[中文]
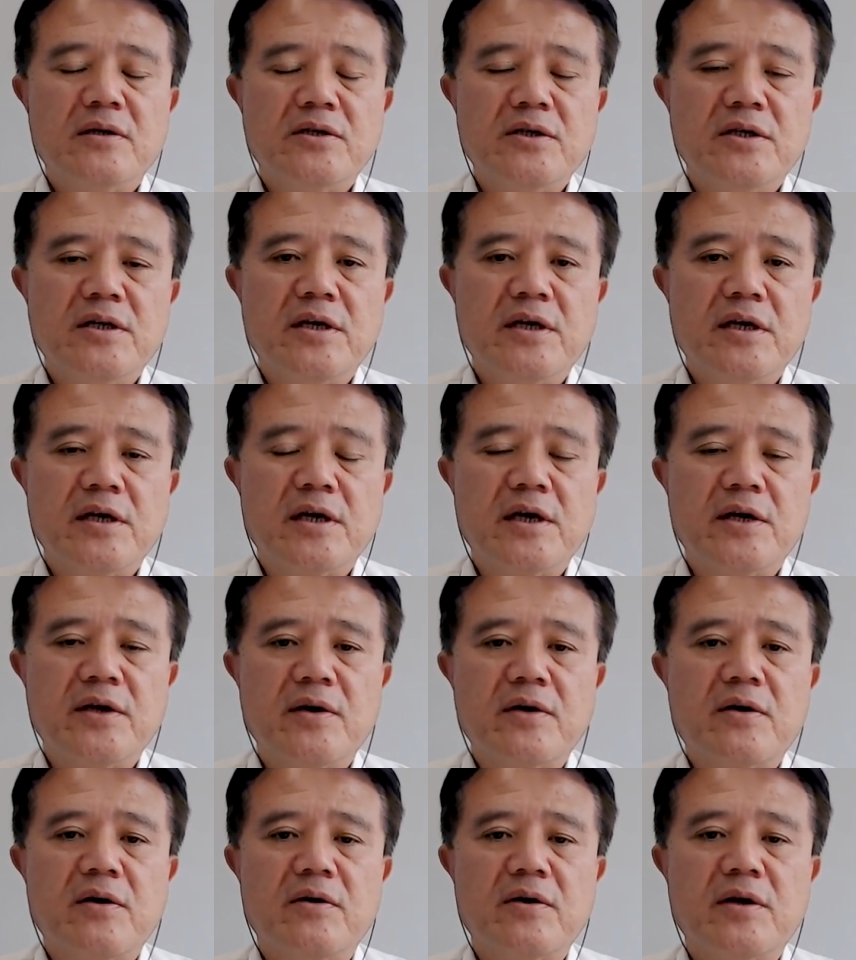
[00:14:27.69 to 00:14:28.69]
锯了一个
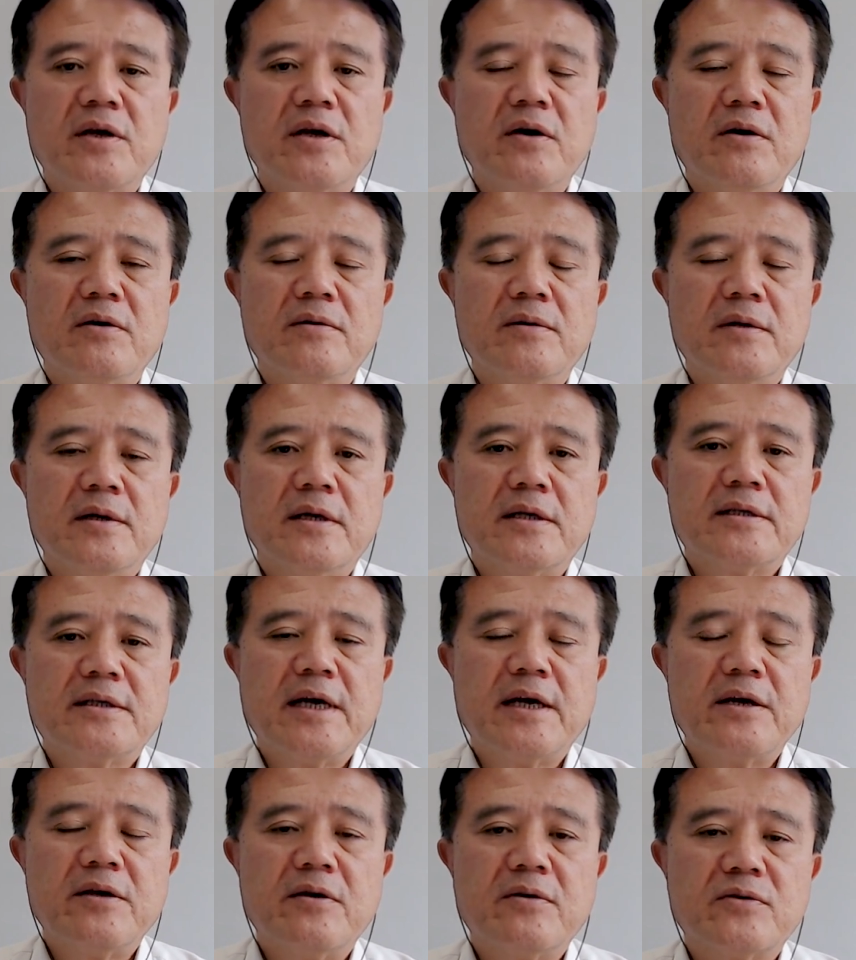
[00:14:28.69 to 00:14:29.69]
圆孔以后，
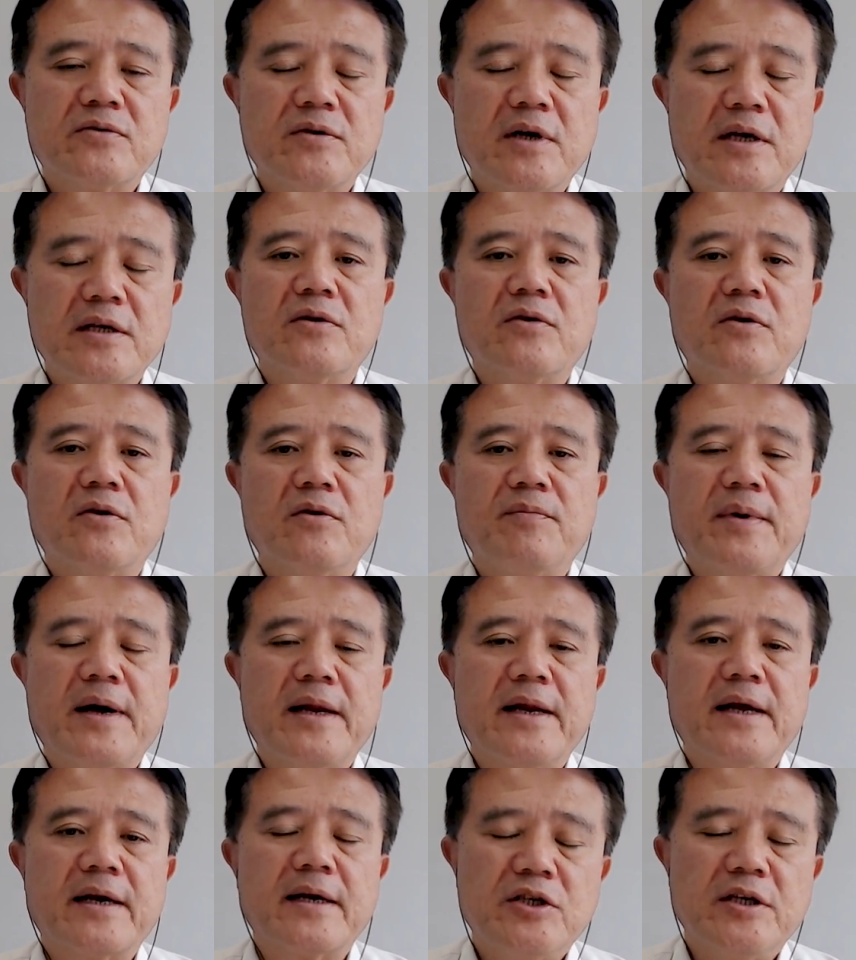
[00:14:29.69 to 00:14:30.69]
再用钻头
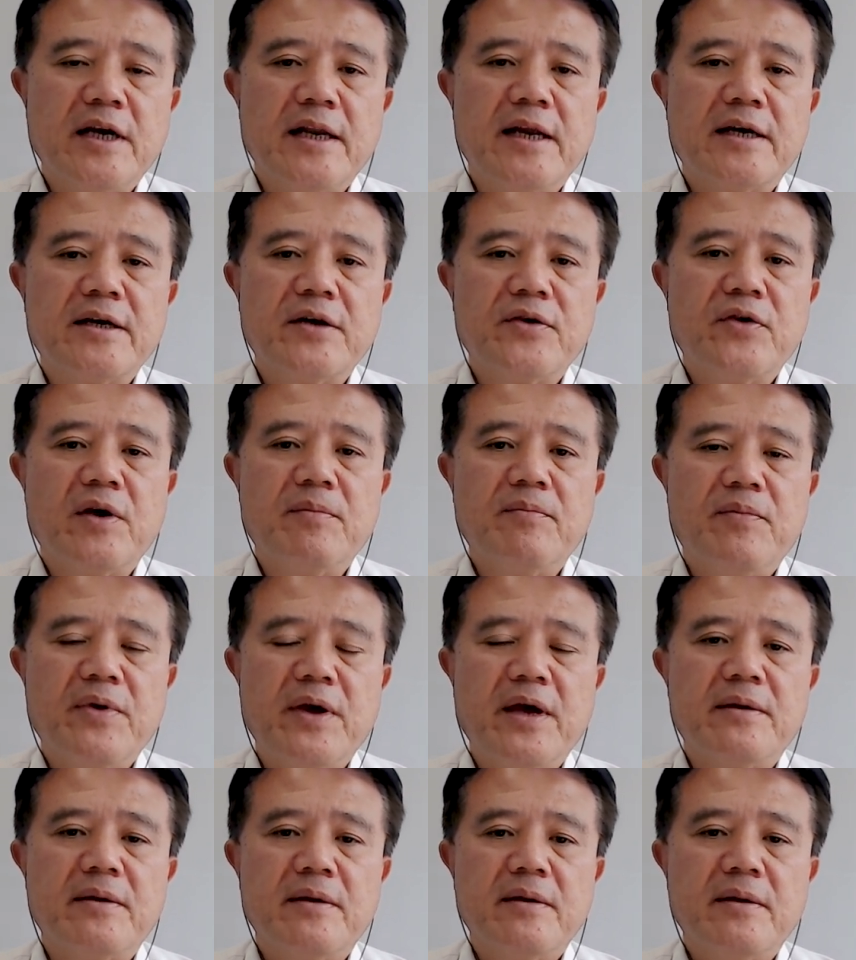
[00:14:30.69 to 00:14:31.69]
把锯起来那个圆
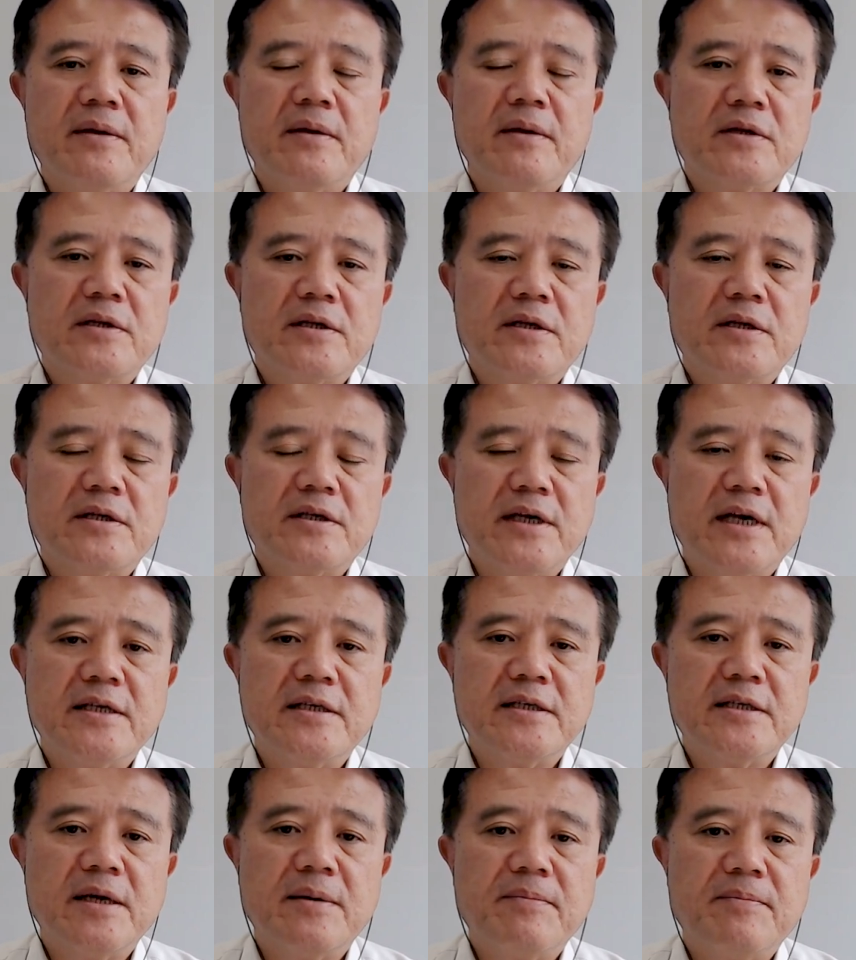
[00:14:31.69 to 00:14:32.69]
片用
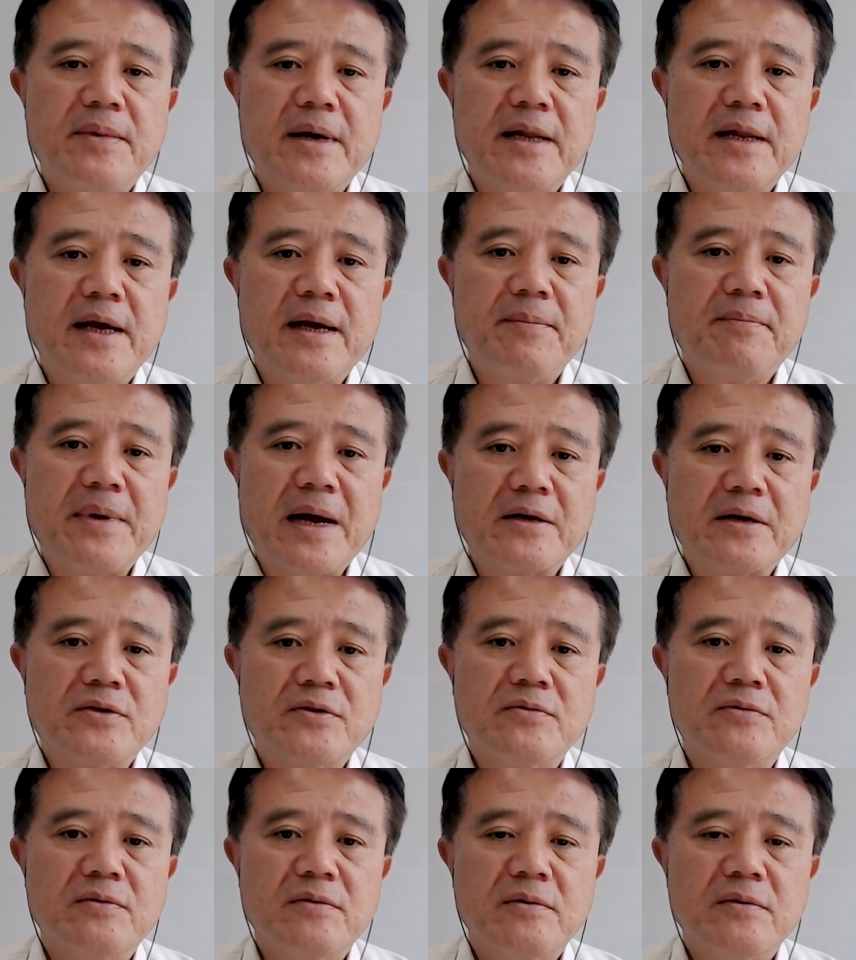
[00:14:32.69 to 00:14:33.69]
铅线把它绑
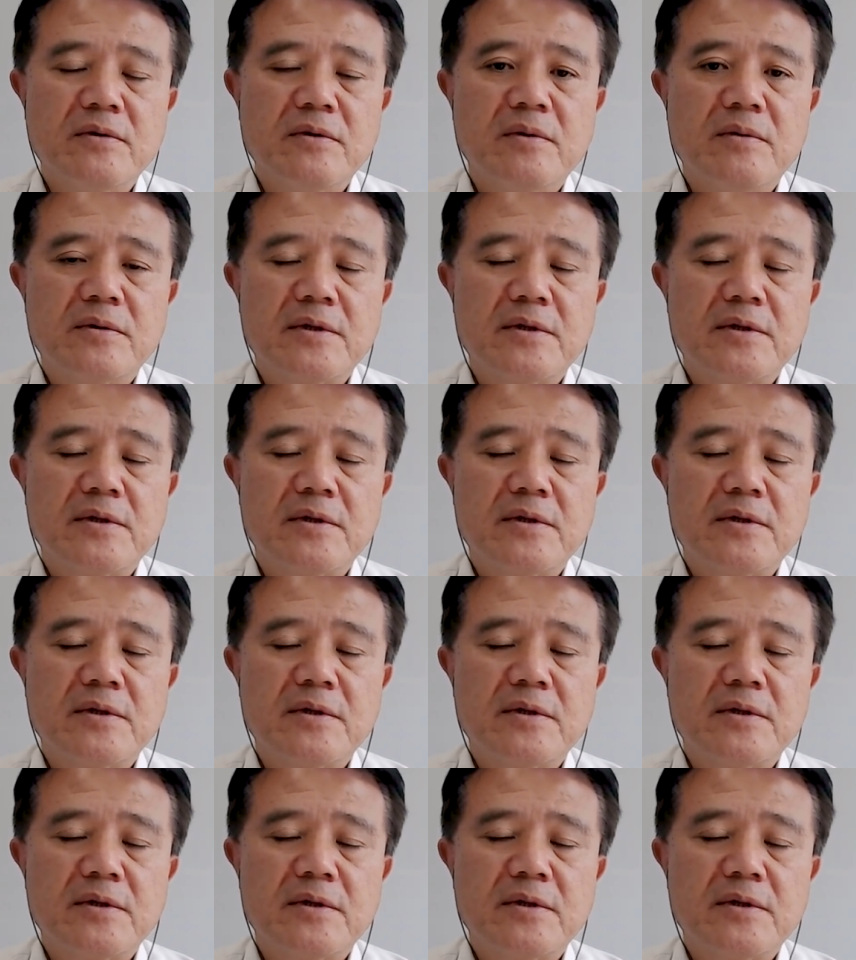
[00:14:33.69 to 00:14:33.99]
住。